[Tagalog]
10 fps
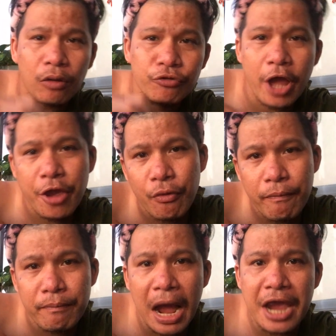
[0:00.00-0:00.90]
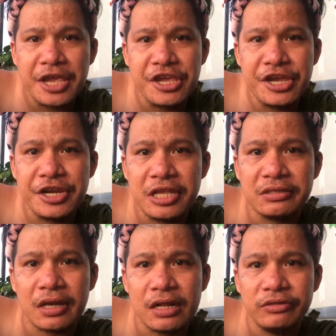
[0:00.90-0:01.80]
Ako na yung
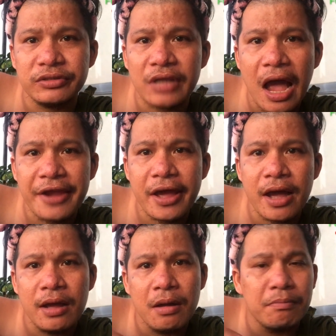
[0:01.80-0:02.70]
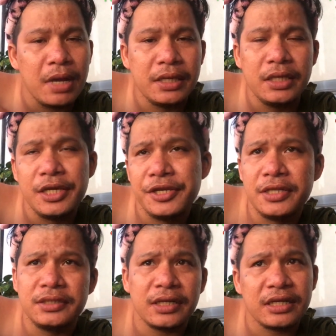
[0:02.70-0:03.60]
mainit sa kalsada,
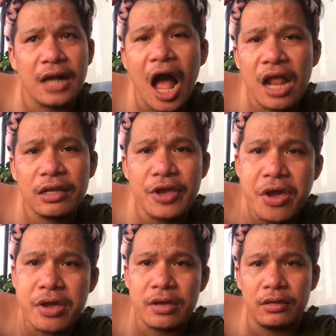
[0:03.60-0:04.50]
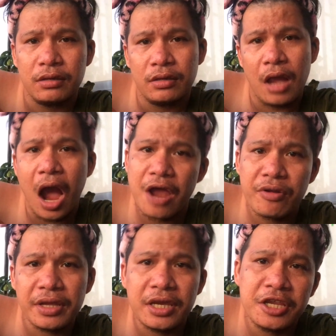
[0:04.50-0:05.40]
mainit sa kalye.
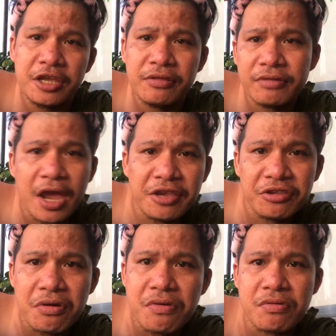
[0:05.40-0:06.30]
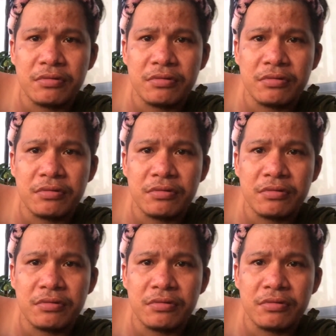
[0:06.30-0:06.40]
Ano nang hinihintay nyo?